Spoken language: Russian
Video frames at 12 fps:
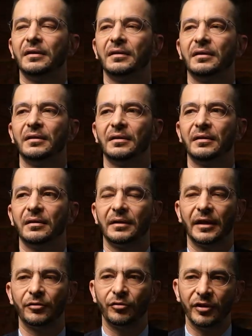э,
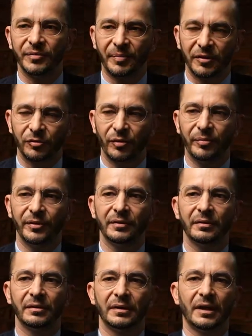который
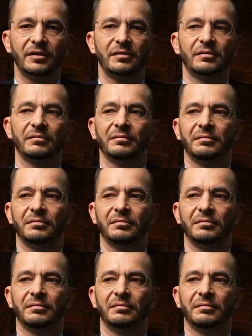способен нас